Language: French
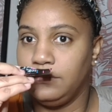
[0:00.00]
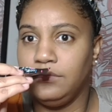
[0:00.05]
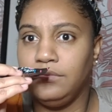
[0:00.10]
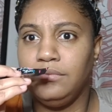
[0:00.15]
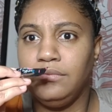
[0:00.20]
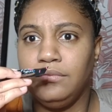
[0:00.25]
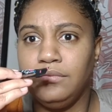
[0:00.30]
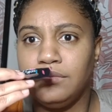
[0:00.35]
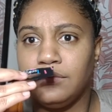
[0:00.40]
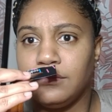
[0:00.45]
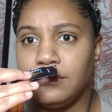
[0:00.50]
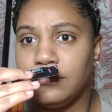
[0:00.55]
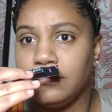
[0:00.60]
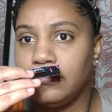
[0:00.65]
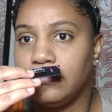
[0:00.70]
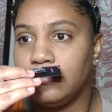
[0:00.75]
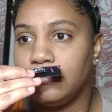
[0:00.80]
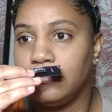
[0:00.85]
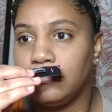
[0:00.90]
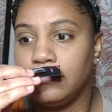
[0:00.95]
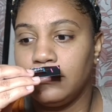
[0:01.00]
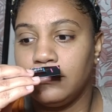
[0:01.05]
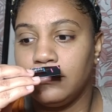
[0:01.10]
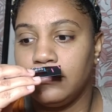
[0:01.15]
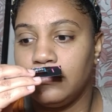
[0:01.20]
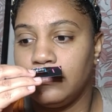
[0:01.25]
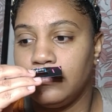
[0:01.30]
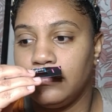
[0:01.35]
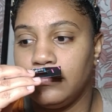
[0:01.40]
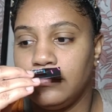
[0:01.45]
Hum.
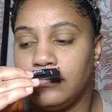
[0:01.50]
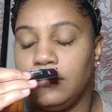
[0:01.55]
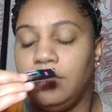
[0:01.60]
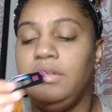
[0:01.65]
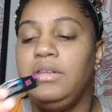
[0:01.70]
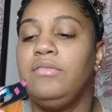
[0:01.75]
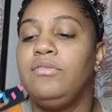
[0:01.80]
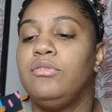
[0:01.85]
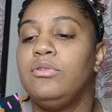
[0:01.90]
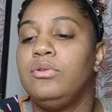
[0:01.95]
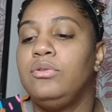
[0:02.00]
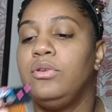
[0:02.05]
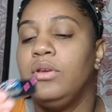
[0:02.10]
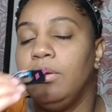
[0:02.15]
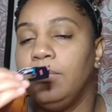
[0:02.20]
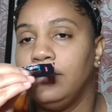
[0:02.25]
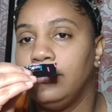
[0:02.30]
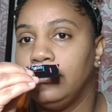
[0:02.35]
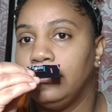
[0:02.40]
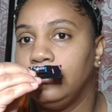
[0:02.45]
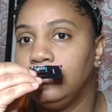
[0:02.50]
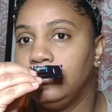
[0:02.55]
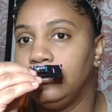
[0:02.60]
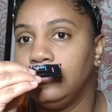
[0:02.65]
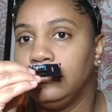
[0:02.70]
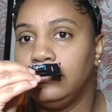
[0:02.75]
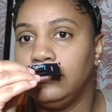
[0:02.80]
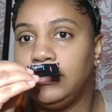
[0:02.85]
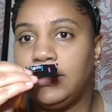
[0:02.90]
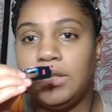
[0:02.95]
niveau 2,
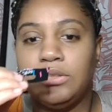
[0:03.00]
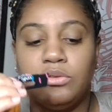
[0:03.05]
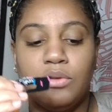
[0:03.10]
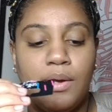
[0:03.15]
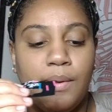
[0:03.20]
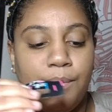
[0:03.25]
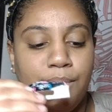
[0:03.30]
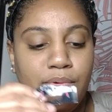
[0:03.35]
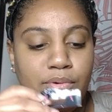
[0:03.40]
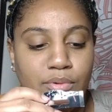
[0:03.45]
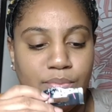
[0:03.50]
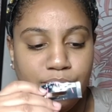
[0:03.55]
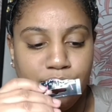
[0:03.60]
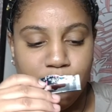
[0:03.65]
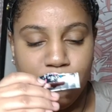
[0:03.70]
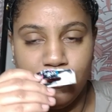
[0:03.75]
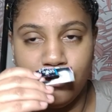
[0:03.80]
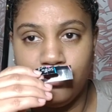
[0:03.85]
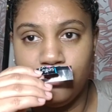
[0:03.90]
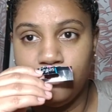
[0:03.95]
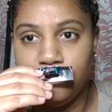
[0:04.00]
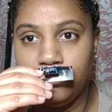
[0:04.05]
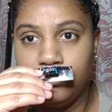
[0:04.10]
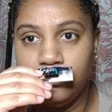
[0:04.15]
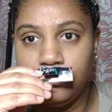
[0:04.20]
ça sent un peu le bonbon.